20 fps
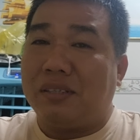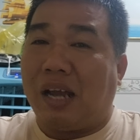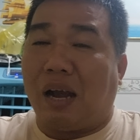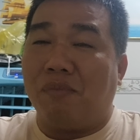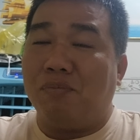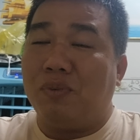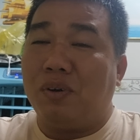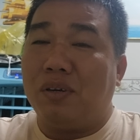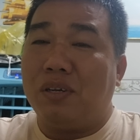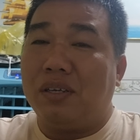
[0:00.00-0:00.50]

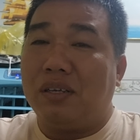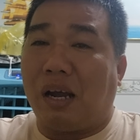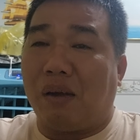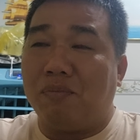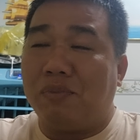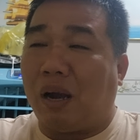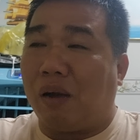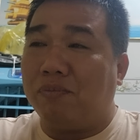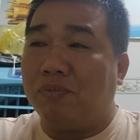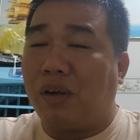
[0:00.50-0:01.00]
không có
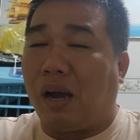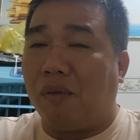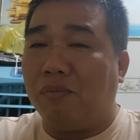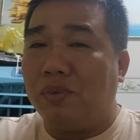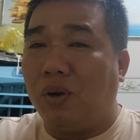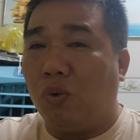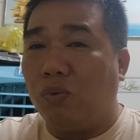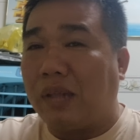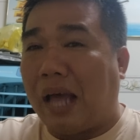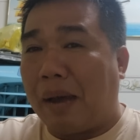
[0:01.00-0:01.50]
không không
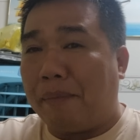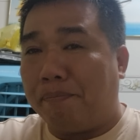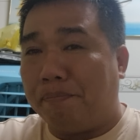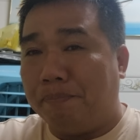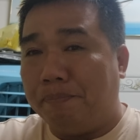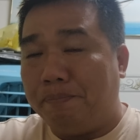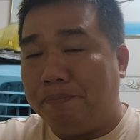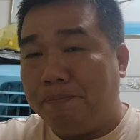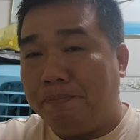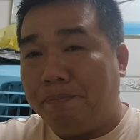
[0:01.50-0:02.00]
không đủ tầm
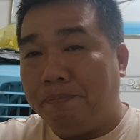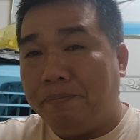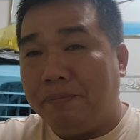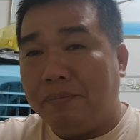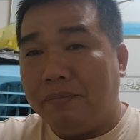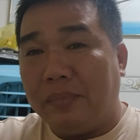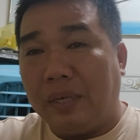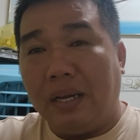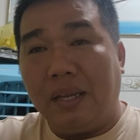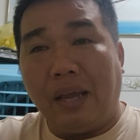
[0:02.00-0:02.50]

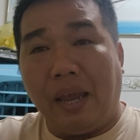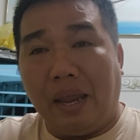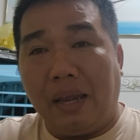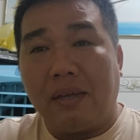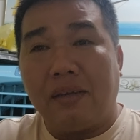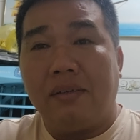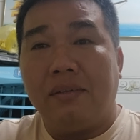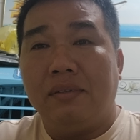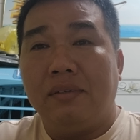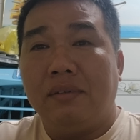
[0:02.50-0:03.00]
mình nói thiệt